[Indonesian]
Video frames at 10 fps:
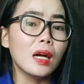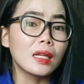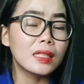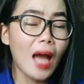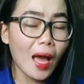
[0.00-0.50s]

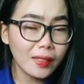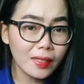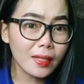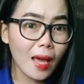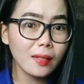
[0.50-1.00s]

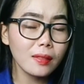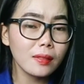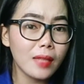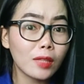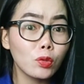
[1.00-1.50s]
kehadiran
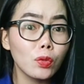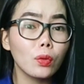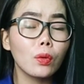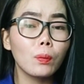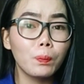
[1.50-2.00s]
Datuk
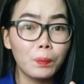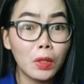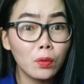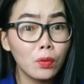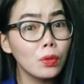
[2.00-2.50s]

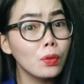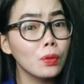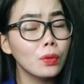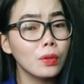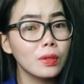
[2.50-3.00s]

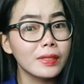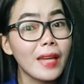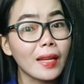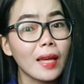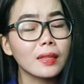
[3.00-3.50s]
Penghulu
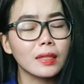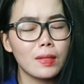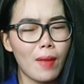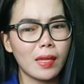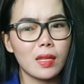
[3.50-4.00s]
Darat
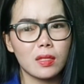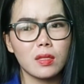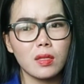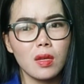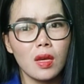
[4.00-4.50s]

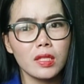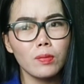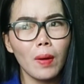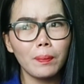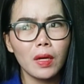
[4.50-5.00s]
Kimanis.
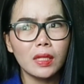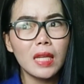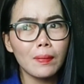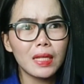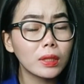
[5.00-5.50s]
Sebab
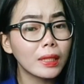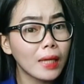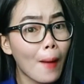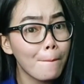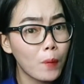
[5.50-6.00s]
dia merasa
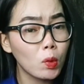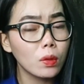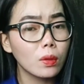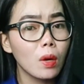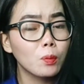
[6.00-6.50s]

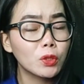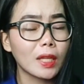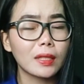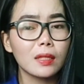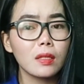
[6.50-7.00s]
kampung
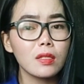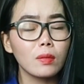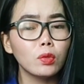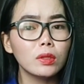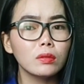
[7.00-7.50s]
Putatan
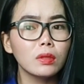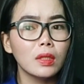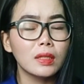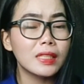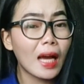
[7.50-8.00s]
tersebut
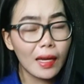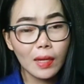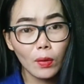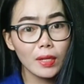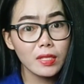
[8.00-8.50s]
tidak
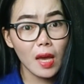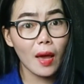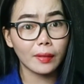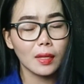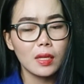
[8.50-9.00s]
ada orang
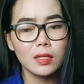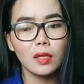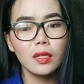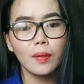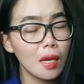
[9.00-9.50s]
jahat.
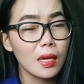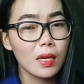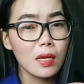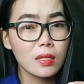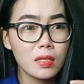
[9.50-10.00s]
Jadi
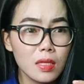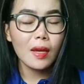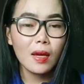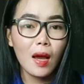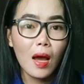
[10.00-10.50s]

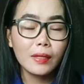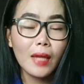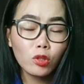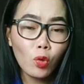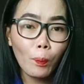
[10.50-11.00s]
si
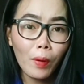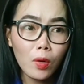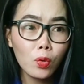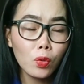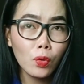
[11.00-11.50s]
Datuk
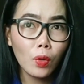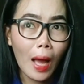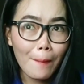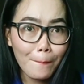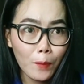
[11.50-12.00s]
Penghulu
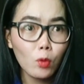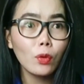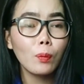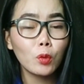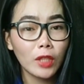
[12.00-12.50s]

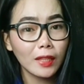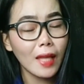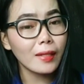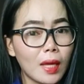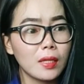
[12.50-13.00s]
Kampung
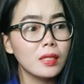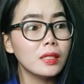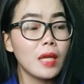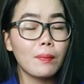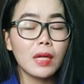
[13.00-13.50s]
Putatan ini
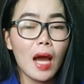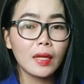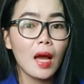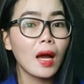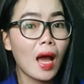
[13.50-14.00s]
dia
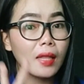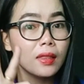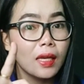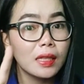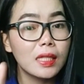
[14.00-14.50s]

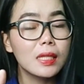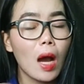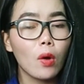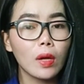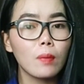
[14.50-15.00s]
mengarahkan
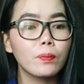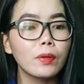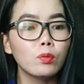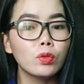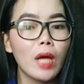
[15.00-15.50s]
tiga orang
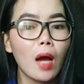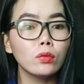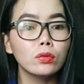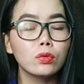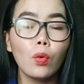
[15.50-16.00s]
pemuda
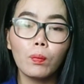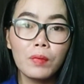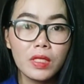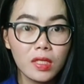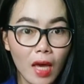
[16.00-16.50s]
untuk
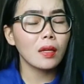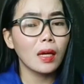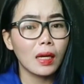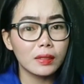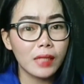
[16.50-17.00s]

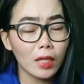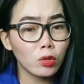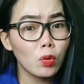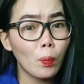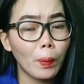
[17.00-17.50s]
mencari
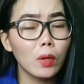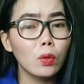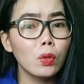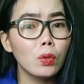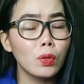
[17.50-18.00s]
Datuk
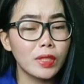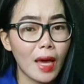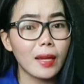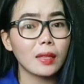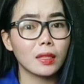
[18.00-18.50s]
Penghulu
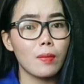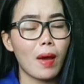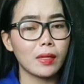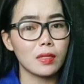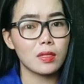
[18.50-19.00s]
Darat
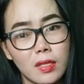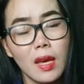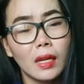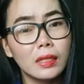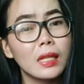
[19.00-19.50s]
Kimanis
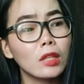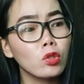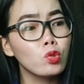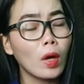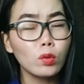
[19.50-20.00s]
dengan
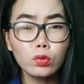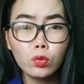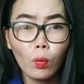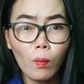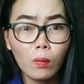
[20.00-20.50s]
tujuan
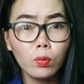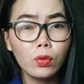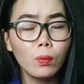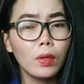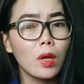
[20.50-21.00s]
untuk
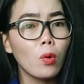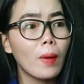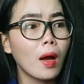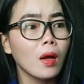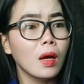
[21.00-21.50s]
membunuh beliau
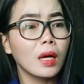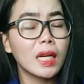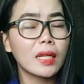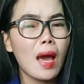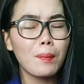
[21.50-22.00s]
bah
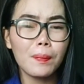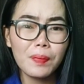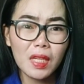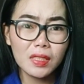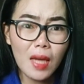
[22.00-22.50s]
karena
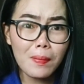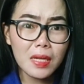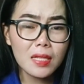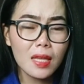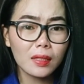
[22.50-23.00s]
dia
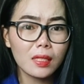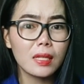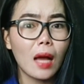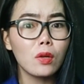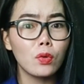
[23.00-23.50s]
merasa
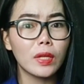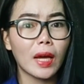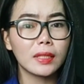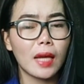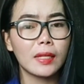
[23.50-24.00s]
terganggu
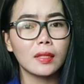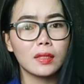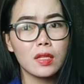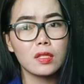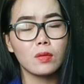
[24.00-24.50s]
dengan keadaan
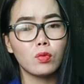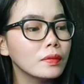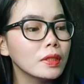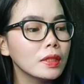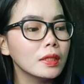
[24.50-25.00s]
tersebut.